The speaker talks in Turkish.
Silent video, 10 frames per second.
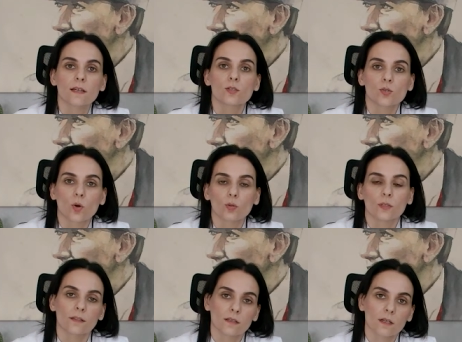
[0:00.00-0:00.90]

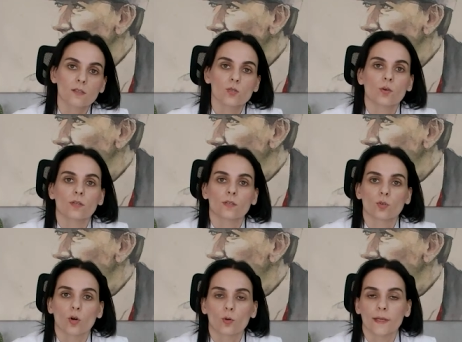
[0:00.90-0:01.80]
soldan daha sonra
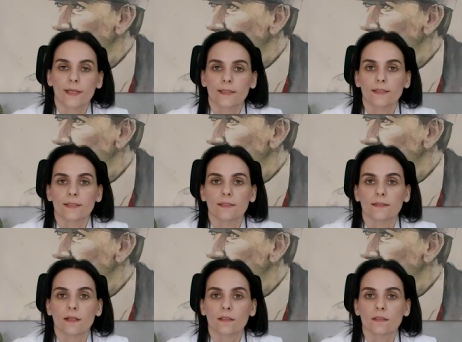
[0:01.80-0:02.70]
torbaya
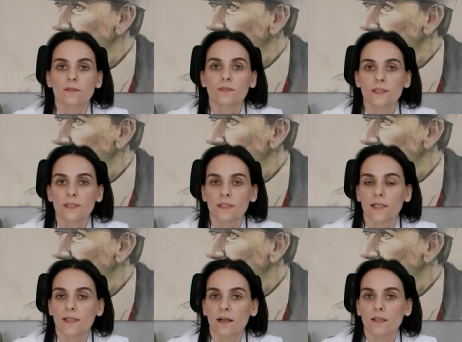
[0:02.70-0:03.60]
indiğinden fıtık
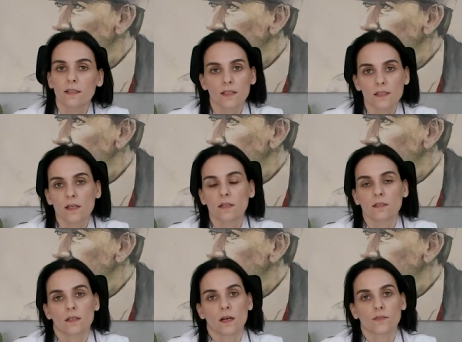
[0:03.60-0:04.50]
genellikle sağ
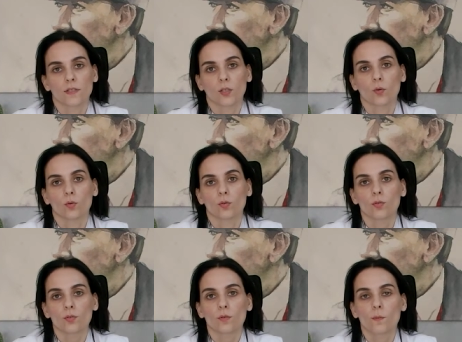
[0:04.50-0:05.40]
tarafta
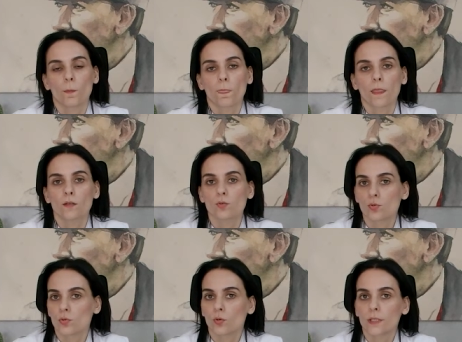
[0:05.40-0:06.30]
görülür.
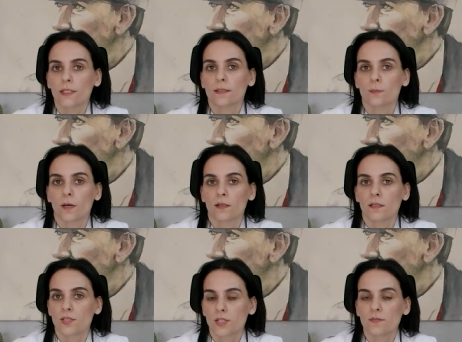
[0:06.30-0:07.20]
%10
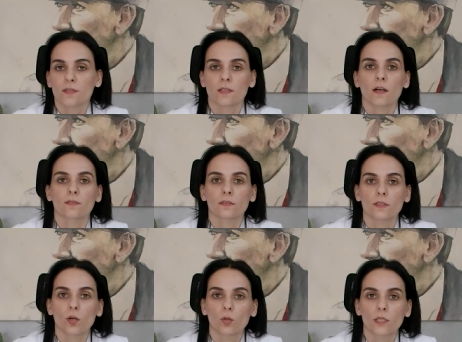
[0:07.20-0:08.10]
ihtimalle çift
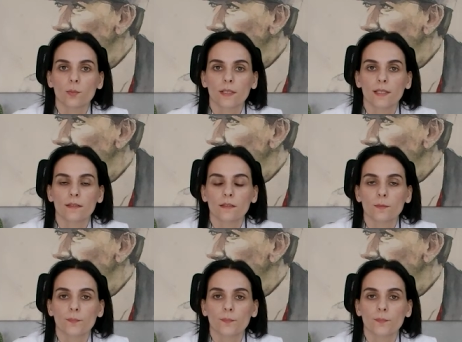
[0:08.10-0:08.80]
taraflı da olabilir.